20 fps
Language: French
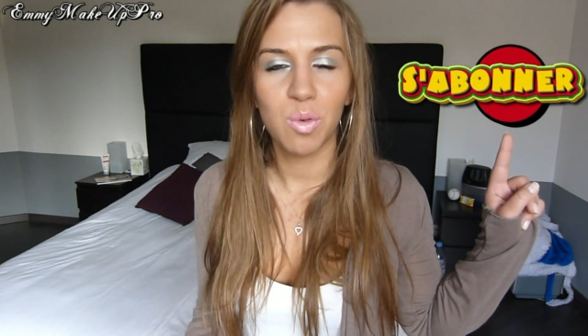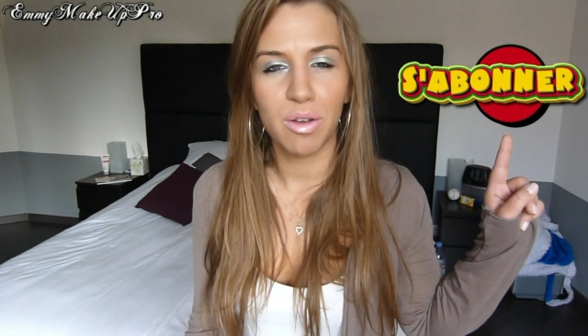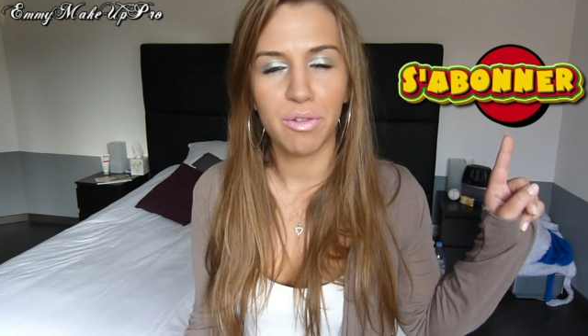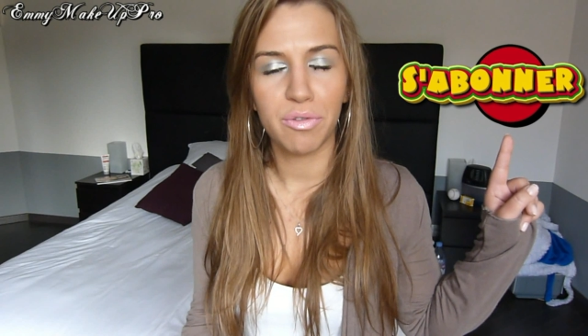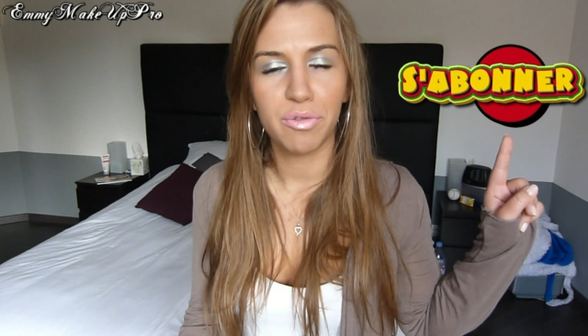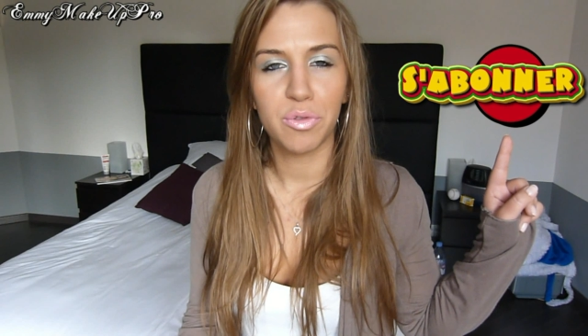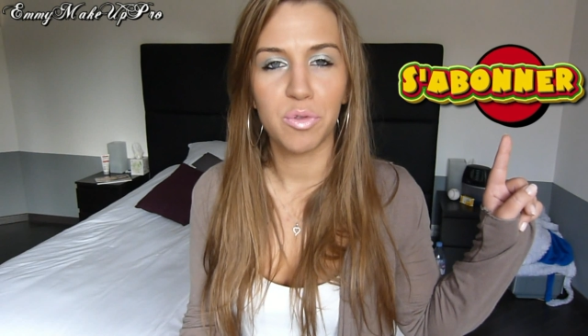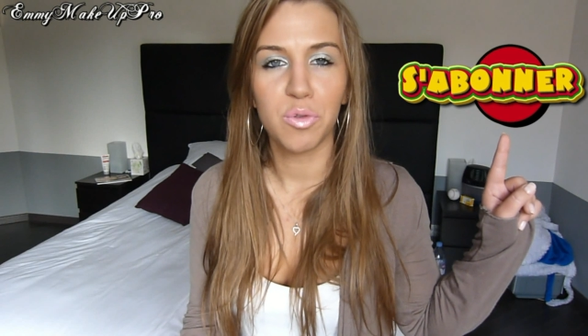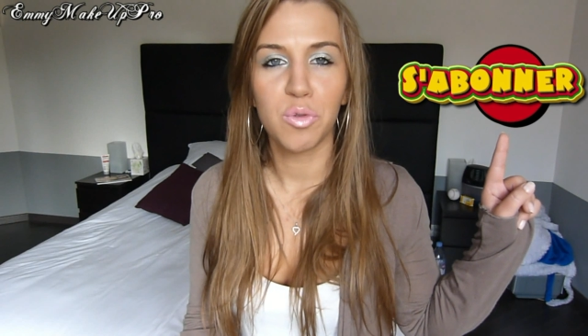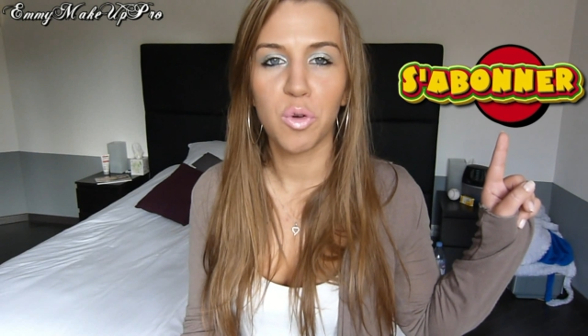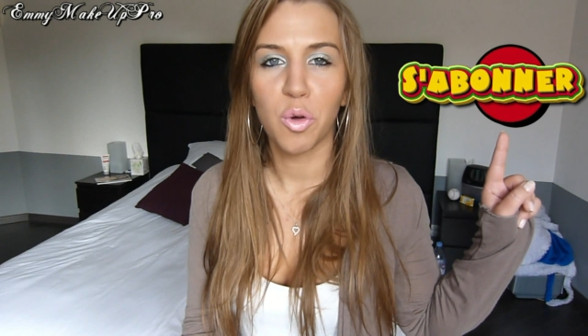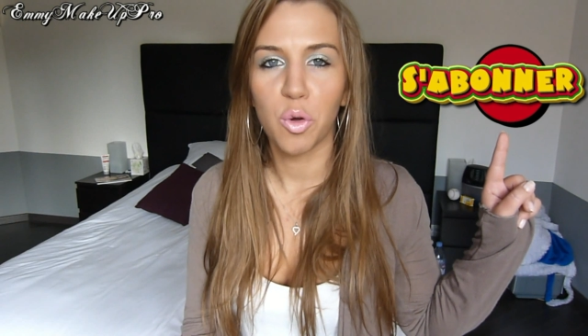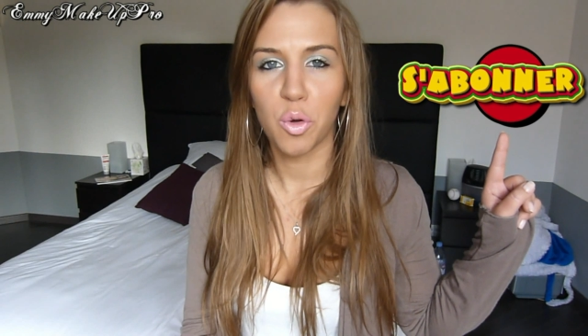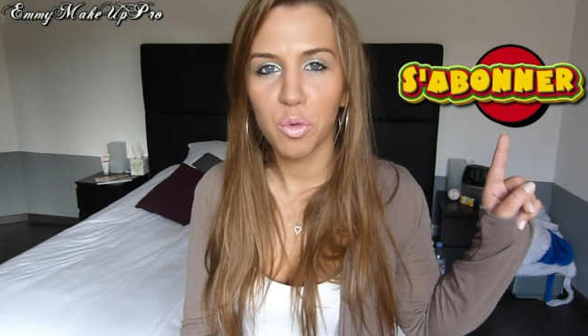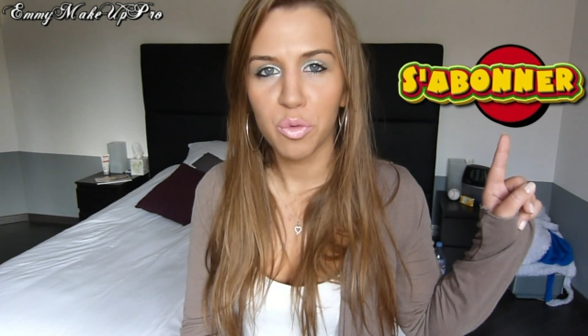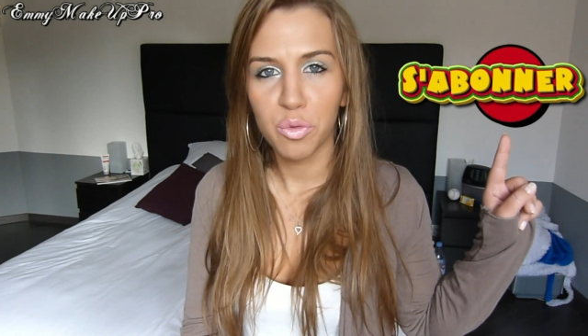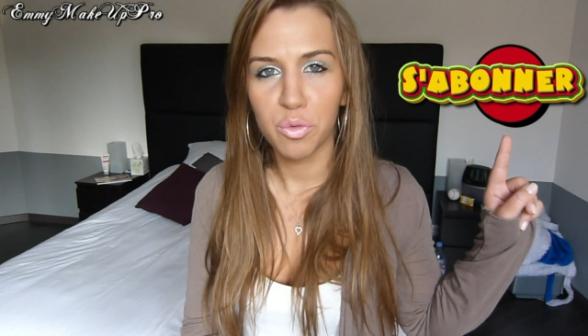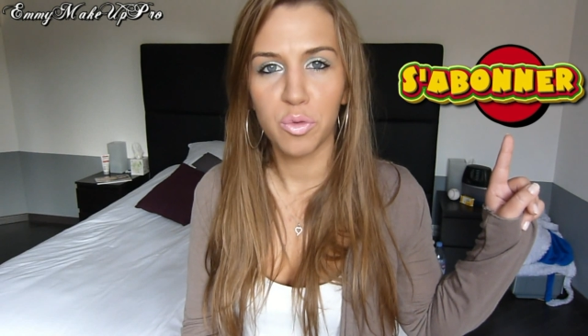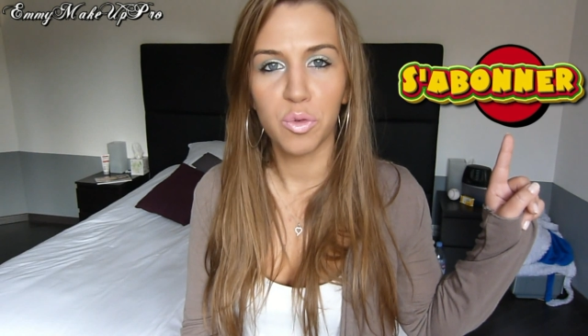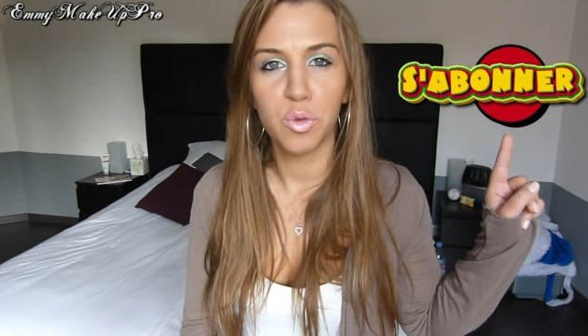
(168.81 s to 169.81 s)
coiffure,
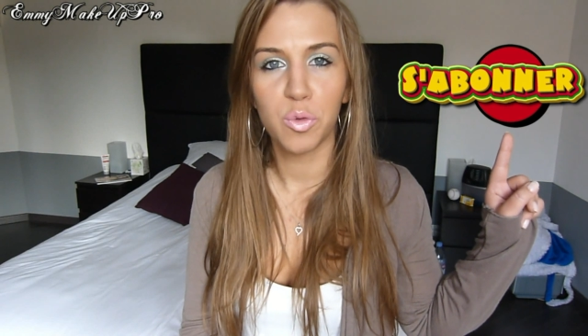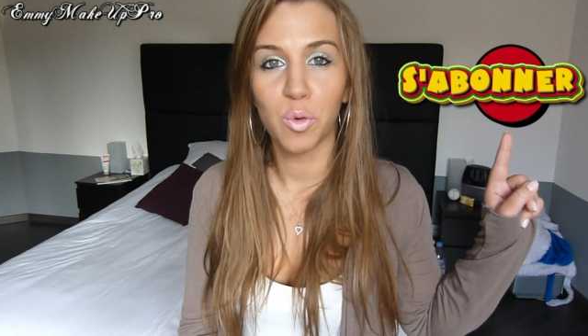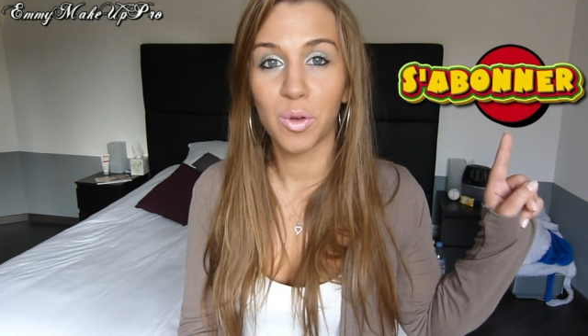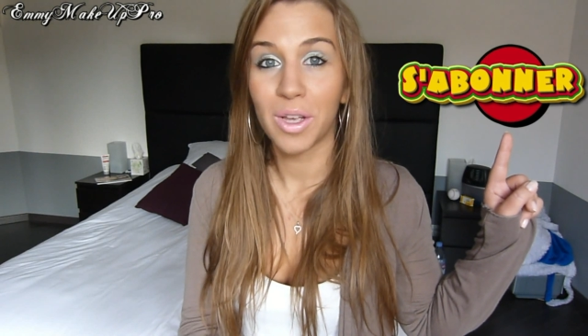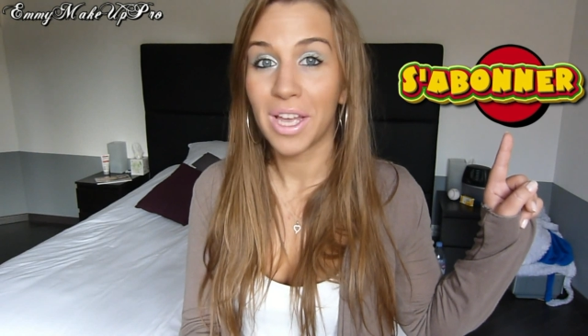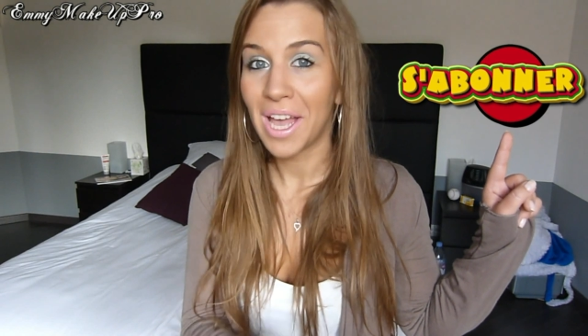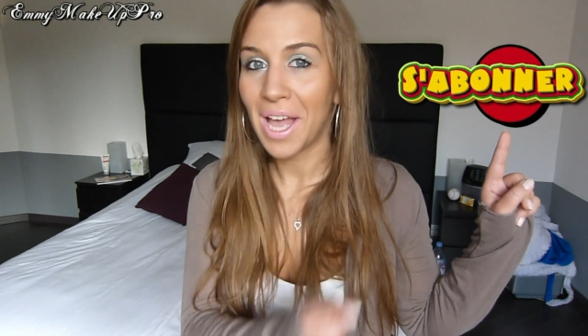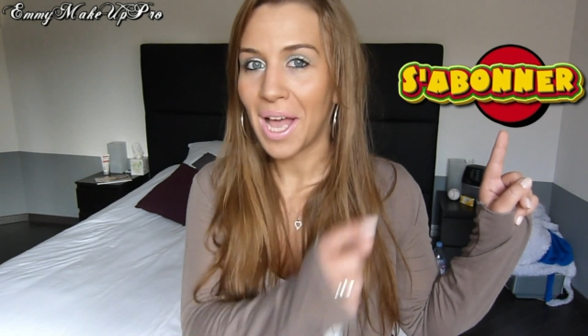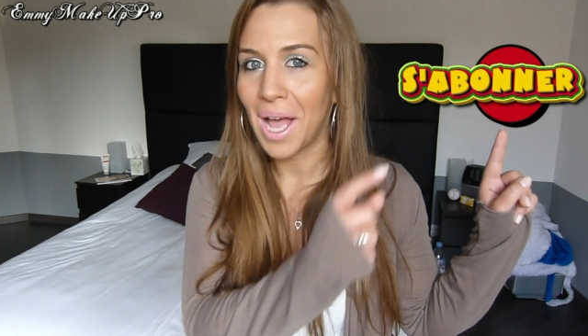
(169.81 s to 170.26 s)
revue, donc